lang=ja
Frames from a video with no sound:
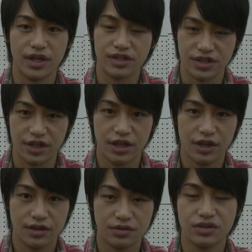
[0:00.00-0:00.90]
大事に
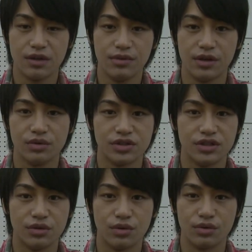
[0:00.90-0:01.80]
そして見てほし
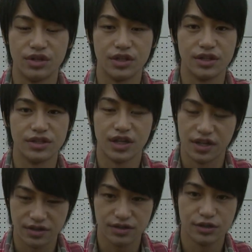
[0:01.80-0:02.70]
いところにしたい
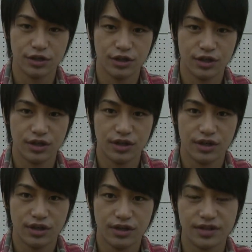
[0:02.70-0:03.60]
です
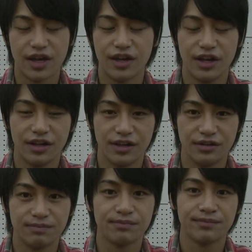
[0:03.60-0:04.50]
さ
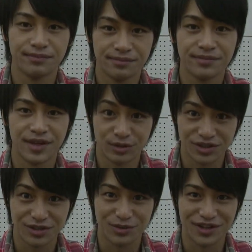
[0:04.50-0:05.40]
あ楽
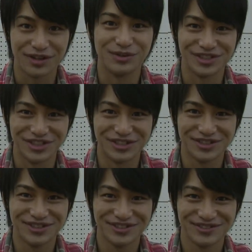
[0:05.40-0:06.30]
しんでもらえたら嬉しいで
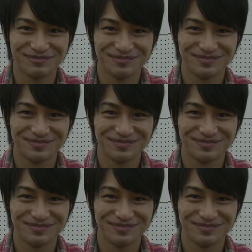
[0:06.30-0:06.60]
す